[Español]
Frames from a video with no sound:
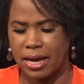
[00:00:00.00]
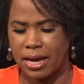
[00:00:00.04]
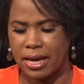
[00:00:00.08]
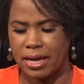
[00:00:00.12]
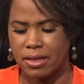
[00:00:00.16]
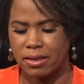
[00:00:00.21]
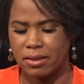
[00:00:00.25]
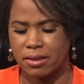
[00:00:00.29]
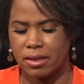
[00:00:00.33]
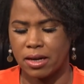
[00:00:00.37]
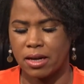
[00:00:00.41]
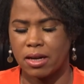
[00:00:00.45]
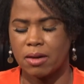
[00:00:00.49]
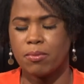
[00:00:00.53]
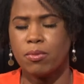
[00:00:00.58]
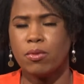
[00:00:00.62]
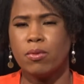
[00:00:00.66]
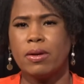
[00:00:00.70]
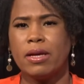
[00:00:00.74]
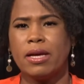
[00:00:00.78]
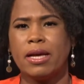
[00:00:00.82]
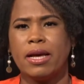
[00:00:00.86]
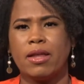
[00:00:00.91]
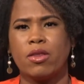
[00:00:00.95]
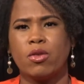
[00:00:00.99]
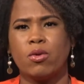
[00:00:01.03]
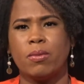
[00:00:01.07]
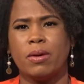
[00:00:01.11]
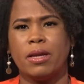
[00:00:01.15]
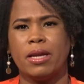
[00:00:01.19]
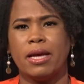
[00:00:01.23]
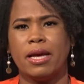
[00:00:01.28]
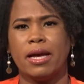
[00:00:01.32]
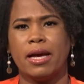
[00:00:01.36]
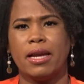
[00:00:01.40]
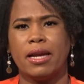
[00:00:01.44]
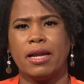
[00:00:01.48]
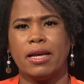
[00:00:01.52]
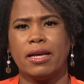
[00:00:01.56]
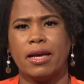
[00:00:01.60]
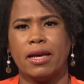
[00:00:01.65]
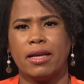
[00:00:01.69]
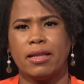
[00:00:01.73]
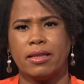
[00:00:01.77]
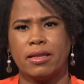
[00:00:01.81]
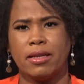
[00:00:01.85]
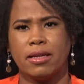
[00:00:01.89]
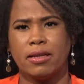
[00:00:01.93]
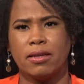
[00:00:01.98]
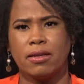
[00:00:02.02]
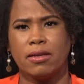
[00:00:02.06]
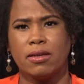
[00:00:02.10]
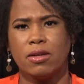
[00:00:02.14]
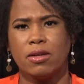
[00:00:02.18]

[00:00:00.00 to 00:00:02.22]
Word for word: entre República Dominicana y Haití.